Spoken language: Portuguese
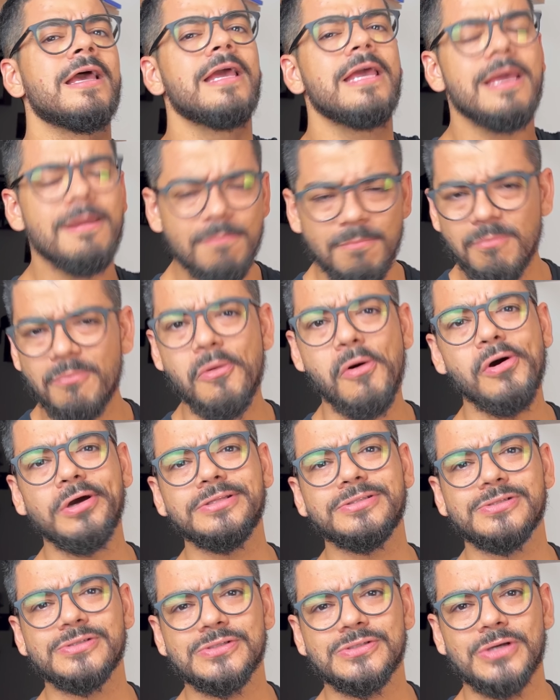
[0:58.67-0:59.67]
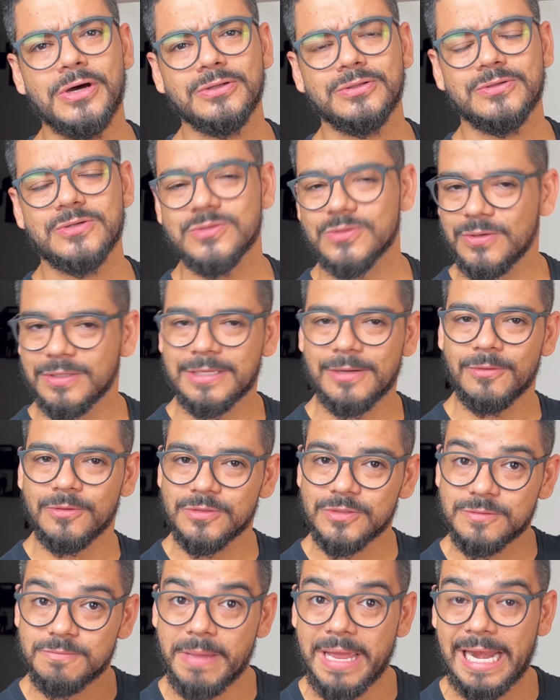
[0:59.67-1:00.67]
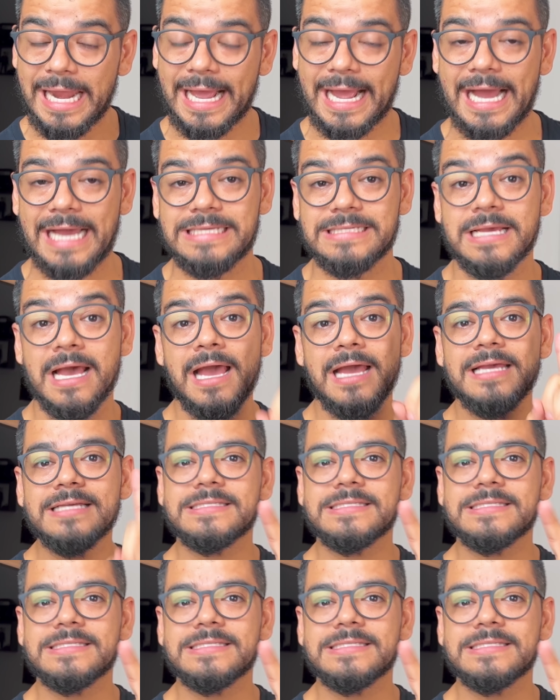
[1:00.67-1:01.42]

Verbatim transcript: e muitos outros conteúdos bem legais. E